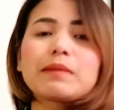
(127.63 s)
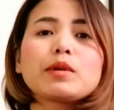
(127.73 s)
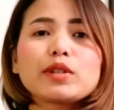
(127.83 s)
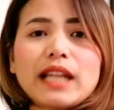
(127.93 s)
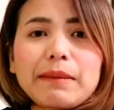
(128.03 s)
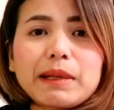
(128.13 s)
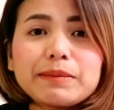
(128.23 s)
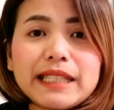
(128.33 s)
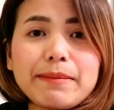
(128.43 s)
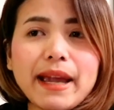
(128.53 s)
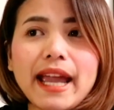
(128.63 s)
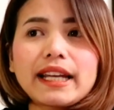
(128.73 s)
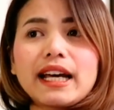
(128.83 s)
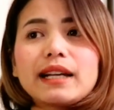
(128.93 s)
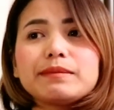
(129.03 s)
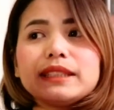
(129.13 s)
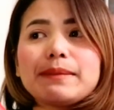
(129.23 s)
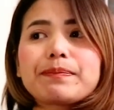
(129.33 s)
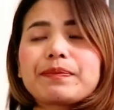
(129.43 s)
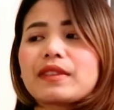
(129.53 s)
หนูจะทำน้ำจิ้มเองนะคะ น้ำ
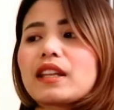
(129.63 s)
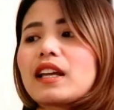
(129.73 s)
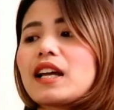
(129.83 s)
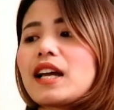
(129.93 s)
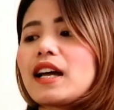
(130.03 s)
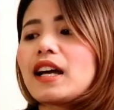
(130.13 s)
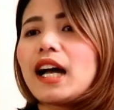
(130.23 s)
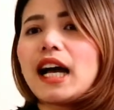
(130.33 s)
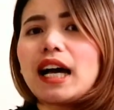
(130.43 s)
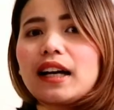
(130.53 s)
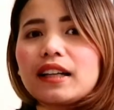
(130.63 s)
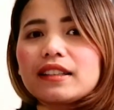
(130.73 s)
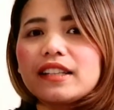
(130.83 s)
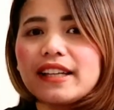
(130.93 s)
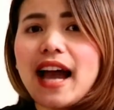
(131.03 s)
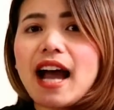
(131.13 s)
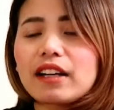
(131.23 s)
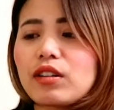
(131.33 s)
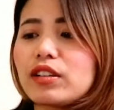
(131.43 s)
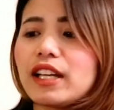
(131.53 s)
จิ้มอ่าเนื้อย่าง
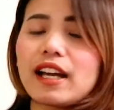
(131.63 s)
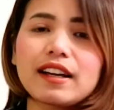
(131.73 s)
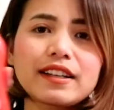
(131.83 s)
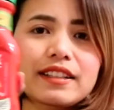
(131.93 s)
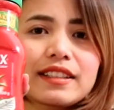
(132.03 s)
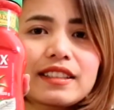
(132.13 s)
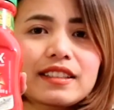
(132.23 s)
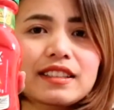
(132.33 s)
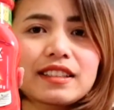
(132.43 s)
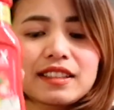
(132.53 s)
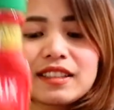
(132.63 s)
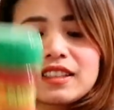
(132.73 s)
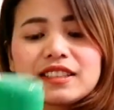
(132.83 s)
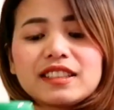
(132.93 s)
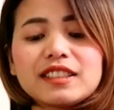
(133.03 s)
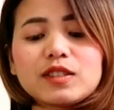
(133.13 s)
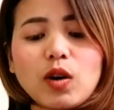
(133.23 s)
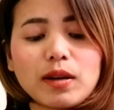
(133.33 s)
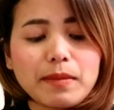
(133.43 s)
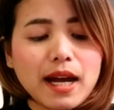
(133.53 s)
เนาะเนี่ยซื้อซ
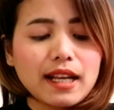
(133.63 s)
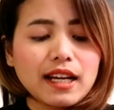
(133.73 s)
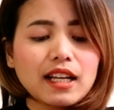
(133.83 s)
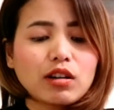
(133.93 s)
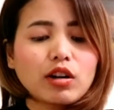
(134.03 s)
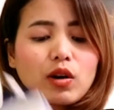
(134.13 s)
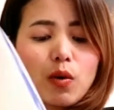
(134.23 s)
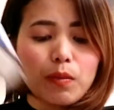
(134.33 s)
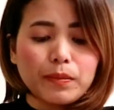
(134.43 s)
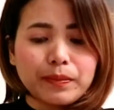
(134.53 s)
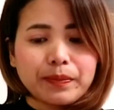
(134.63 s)
อสมานะคะแล้วก็นม